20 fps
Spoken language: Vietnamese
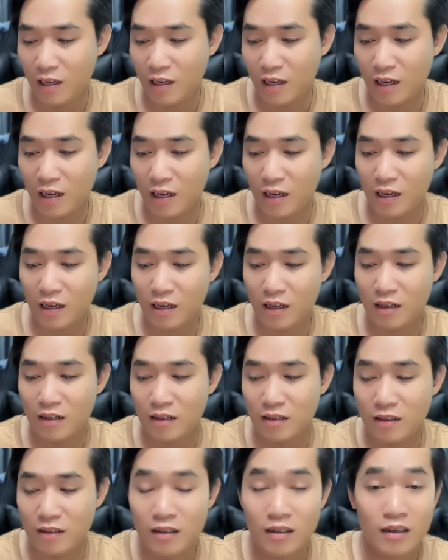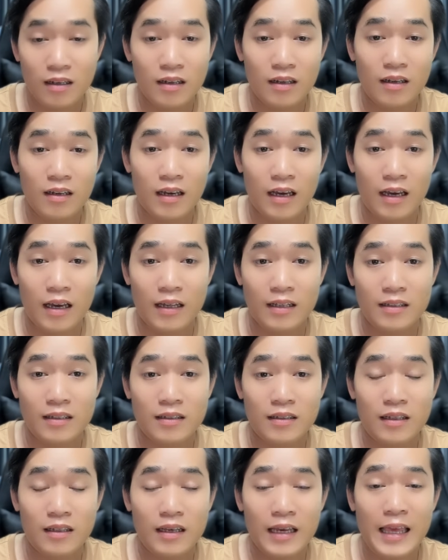à, à,
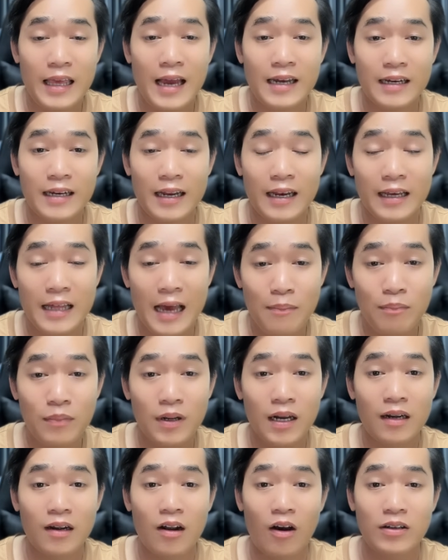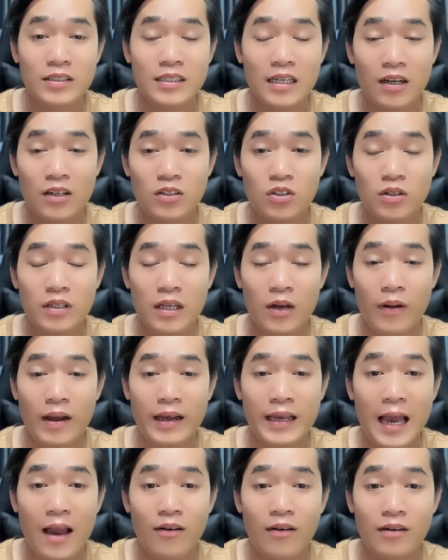cái giá trị nó thấp hơn đổi sang cái số tài
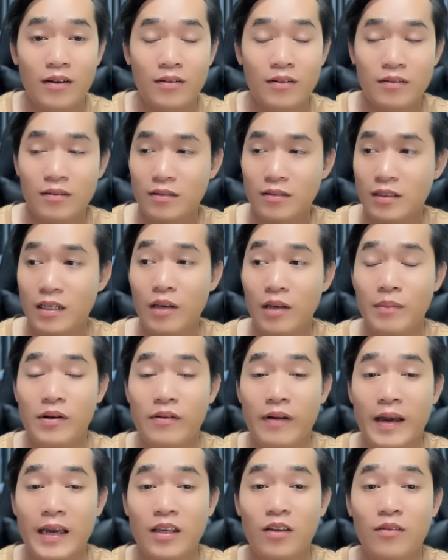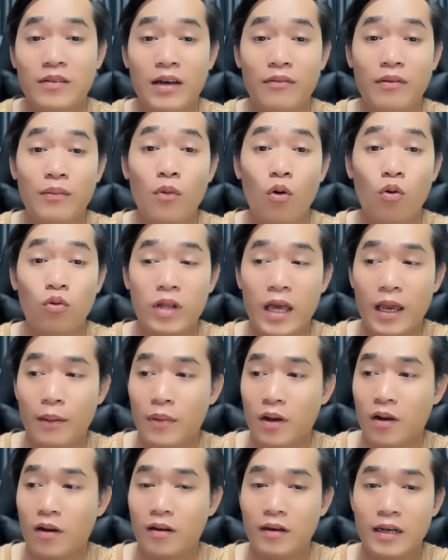khoản cao hơn được nếu như vậy chúng ta phải bù tiền
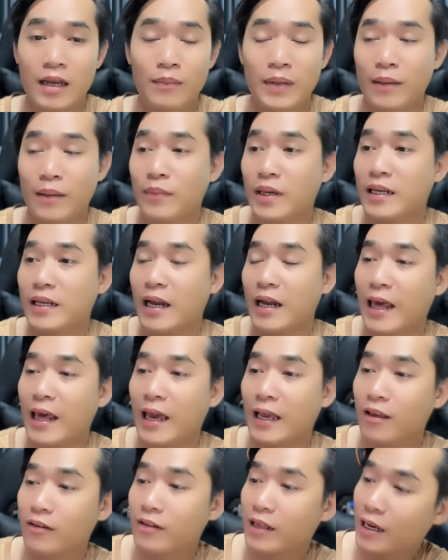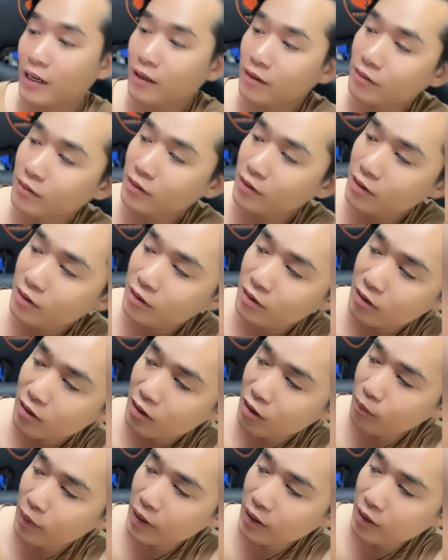bà con để mà làm ít gắn cái đèn như nha
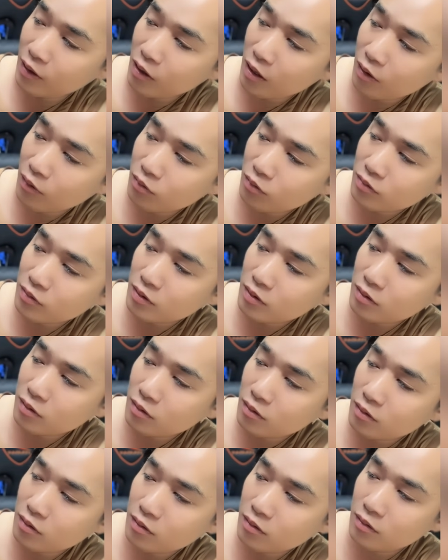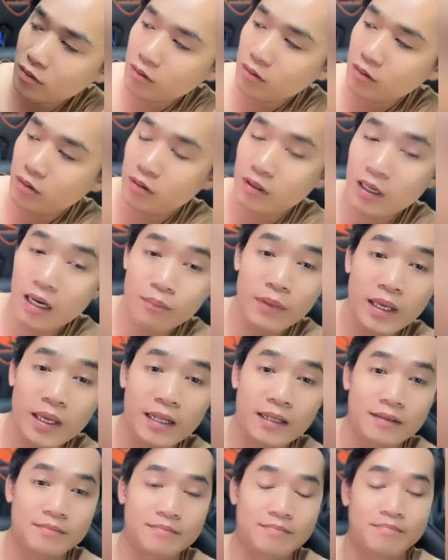nó bị uh, hết pin
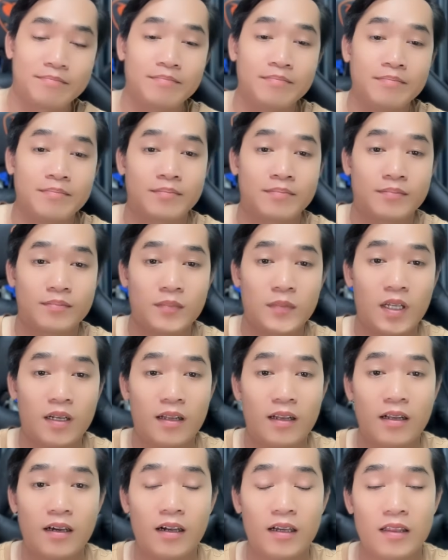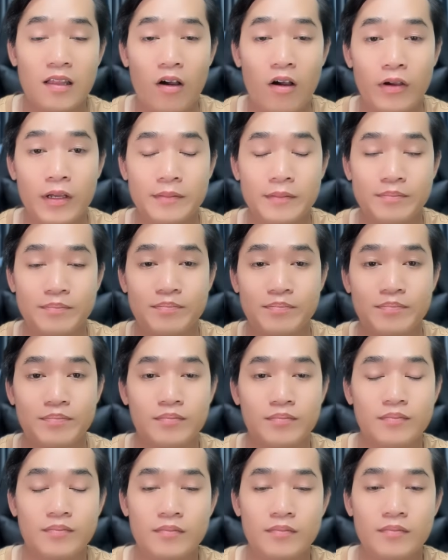cho nên nó hơi tối
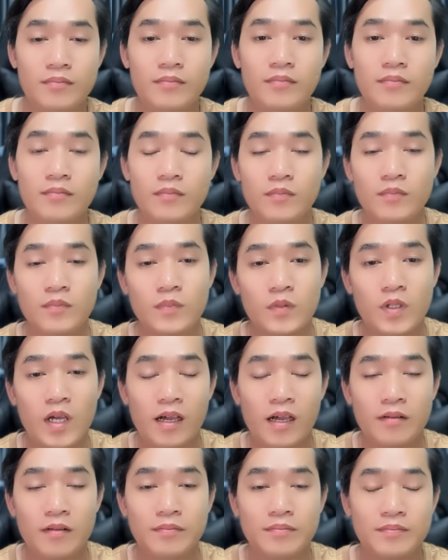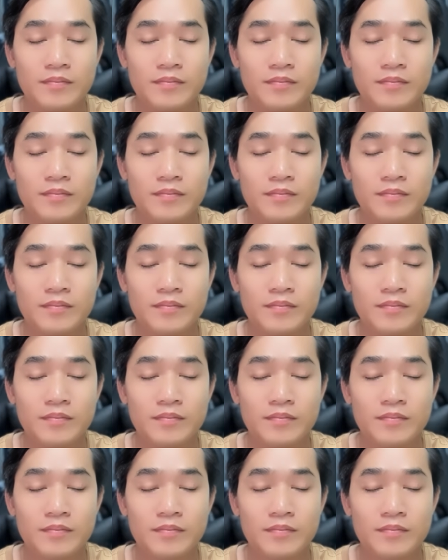đó